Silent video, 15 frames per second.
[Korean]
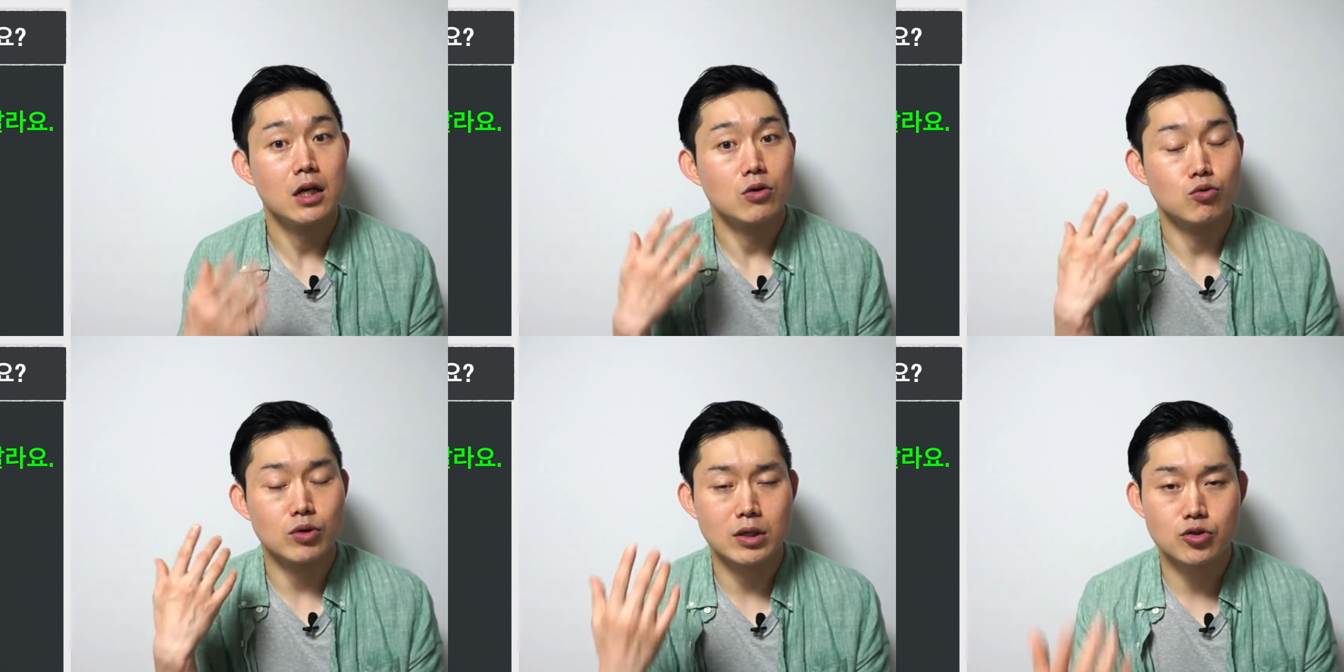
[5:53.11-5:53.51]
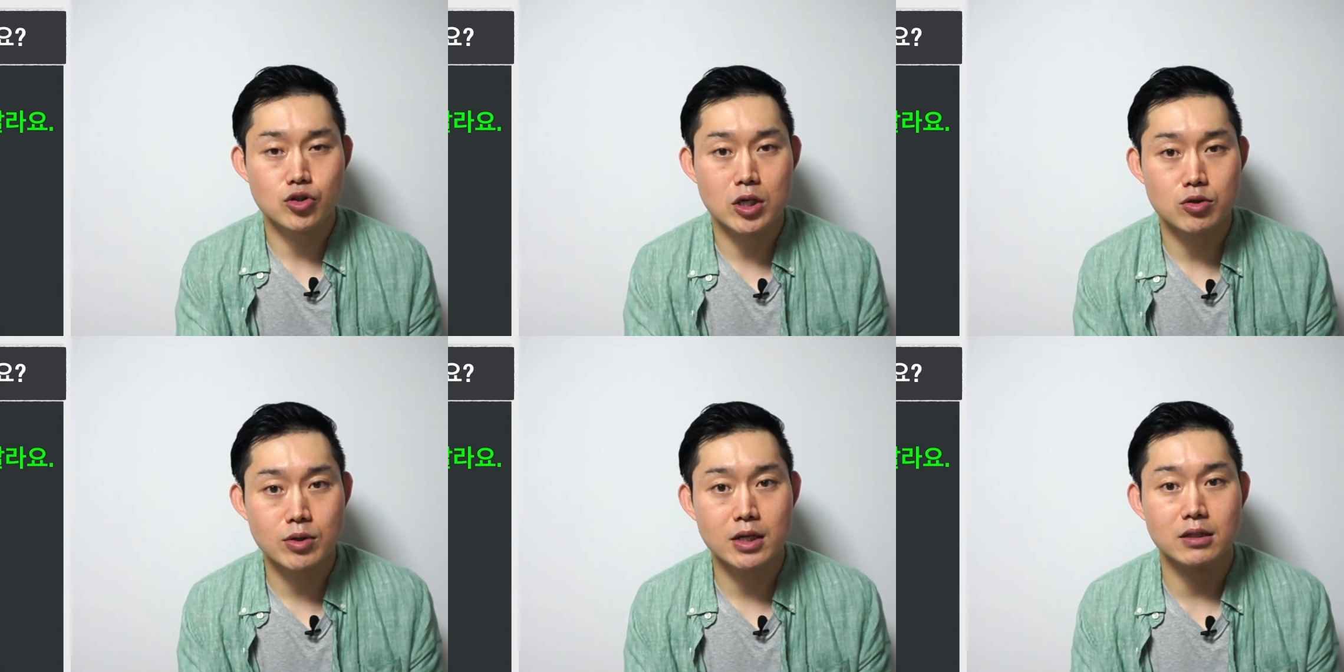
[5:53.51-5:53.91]
우리가
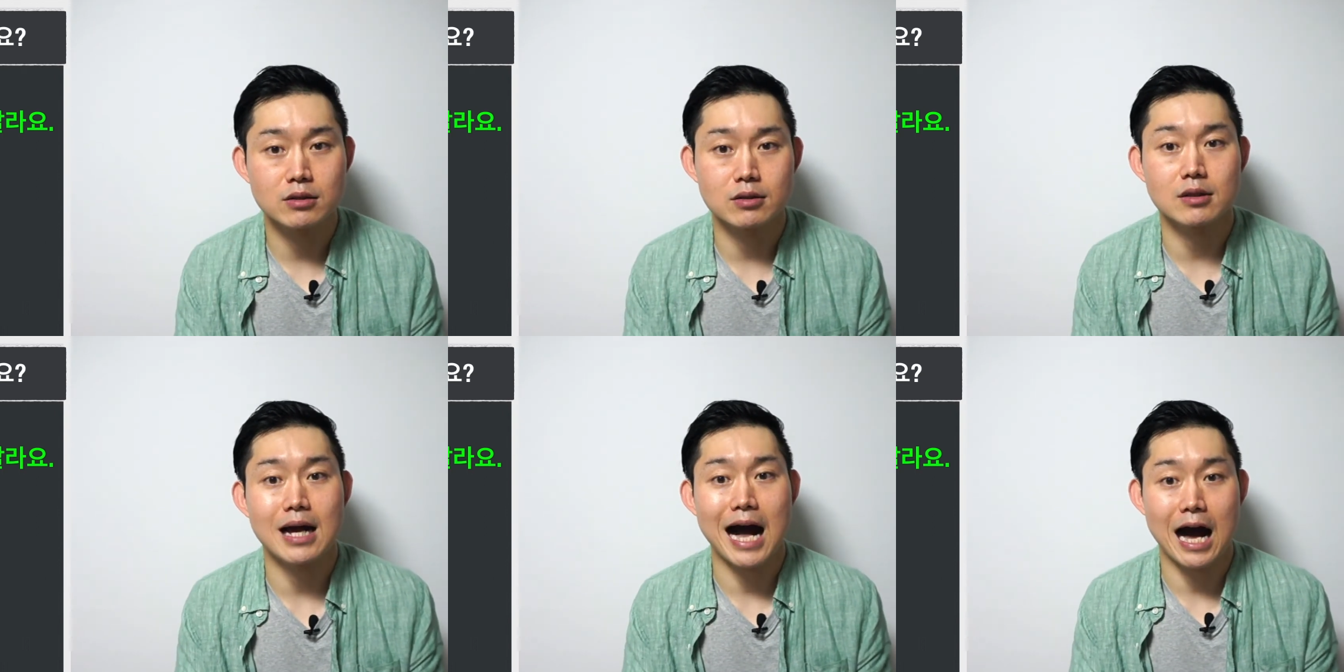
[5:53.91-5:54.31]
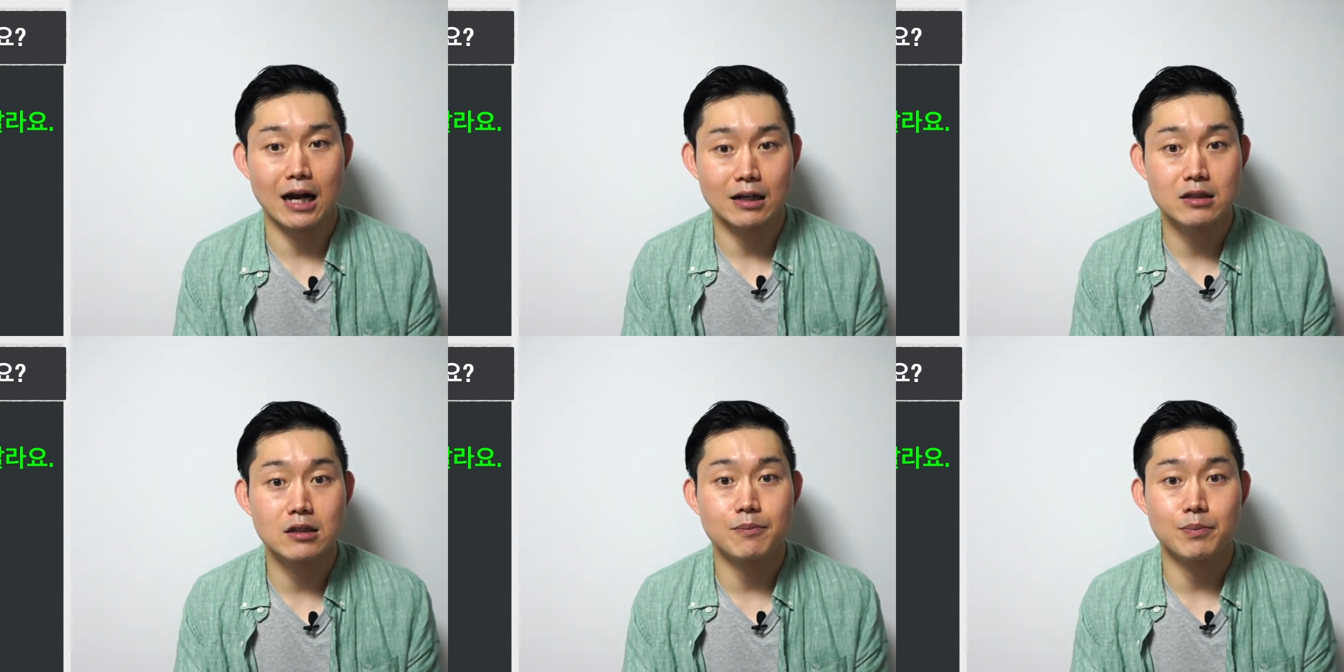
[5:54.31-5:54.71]
최소한 그대로
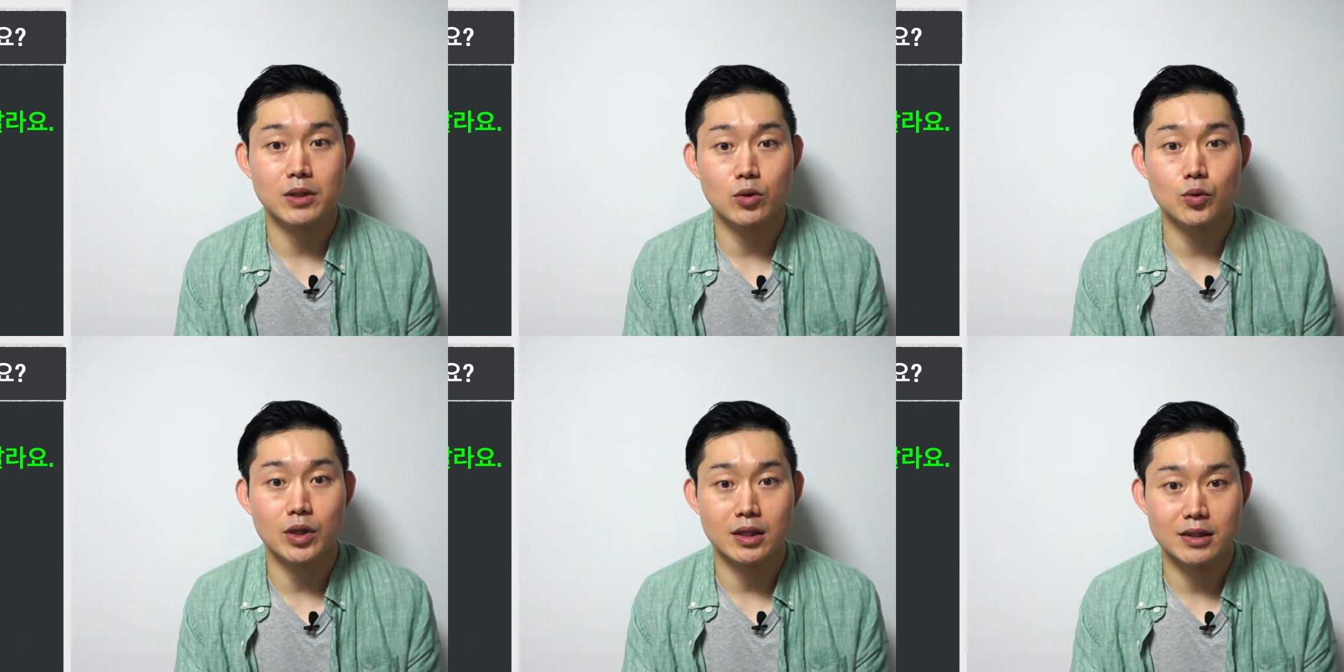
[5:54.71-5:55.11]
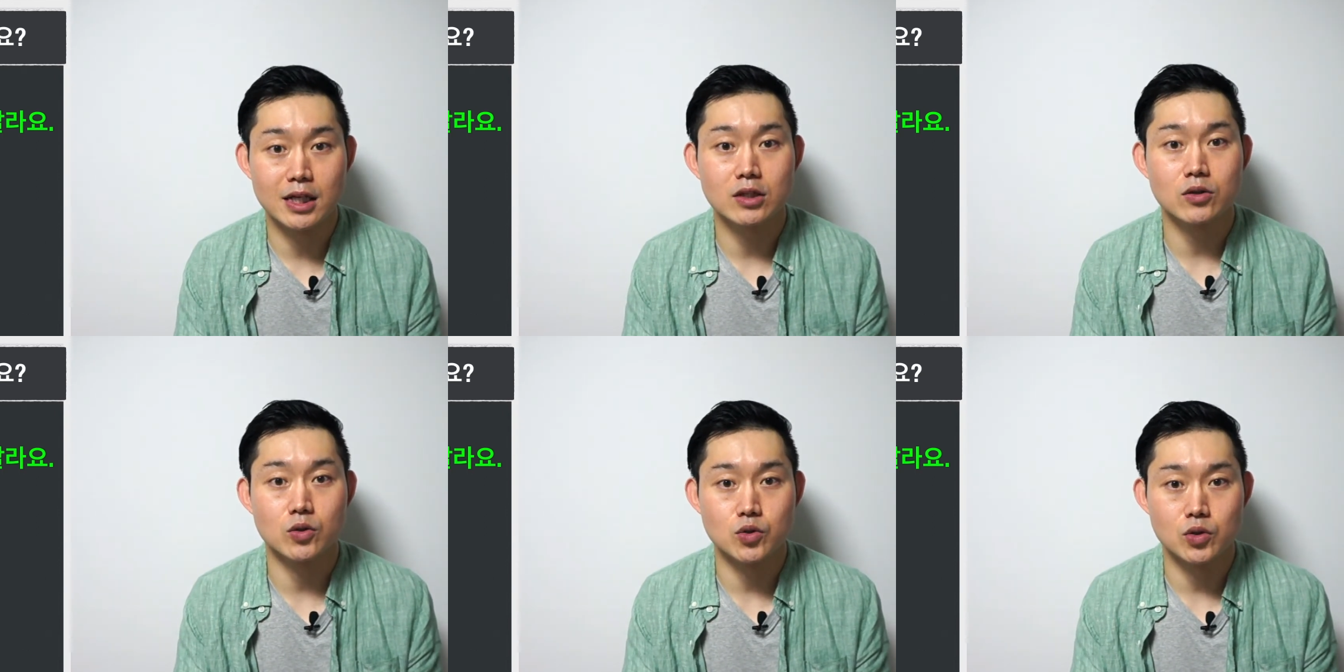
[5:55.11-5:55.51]
알아들을 필요는
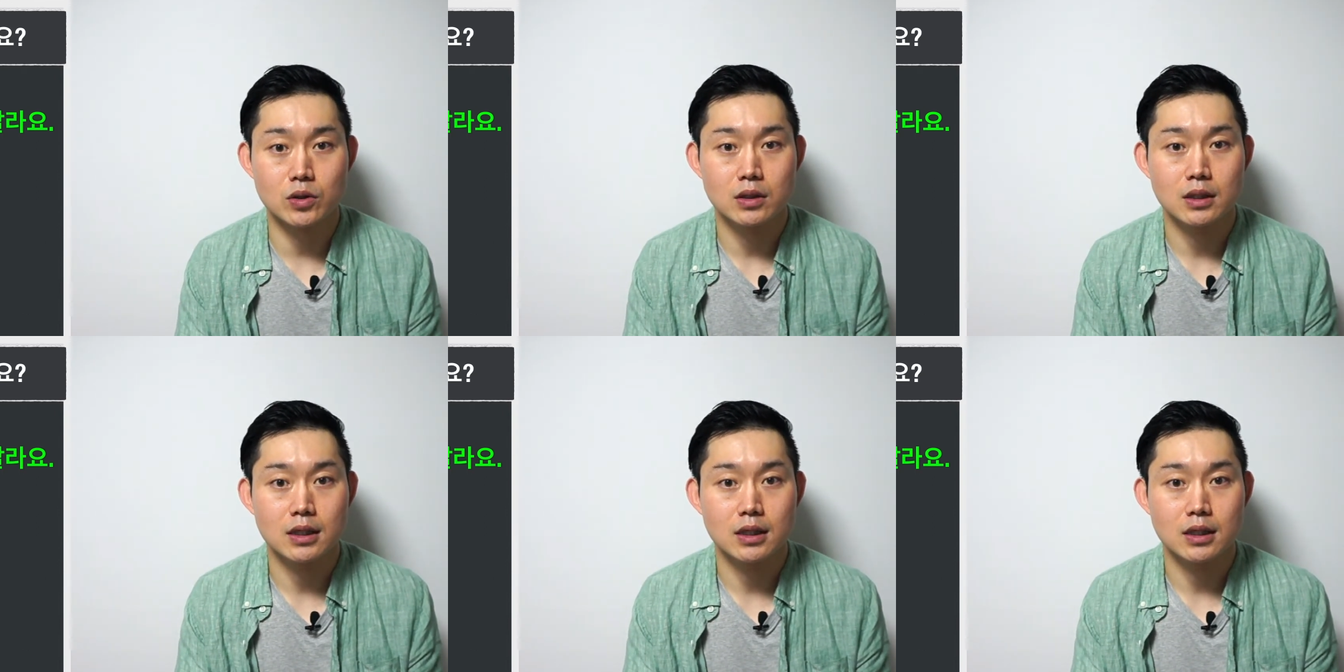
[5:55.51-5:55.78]
있다는 거죠.